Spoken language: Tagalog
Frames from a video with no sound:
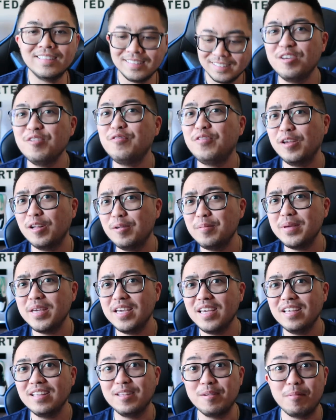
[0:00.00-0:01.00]
You feel
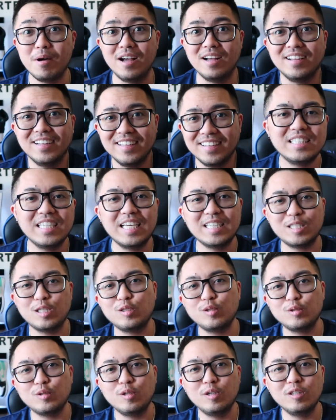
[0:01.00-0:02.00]
me? ba? Diba? Sige, sa
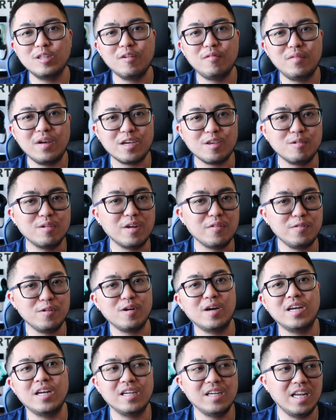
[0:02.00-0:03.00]
susunod na vlog, yung review
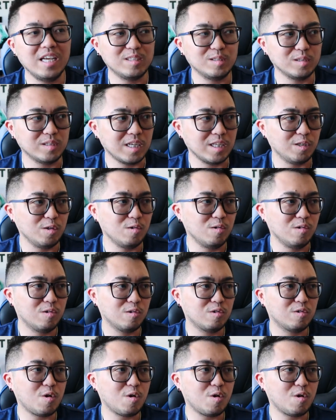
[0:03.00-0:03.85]
nga ng Lexus at yung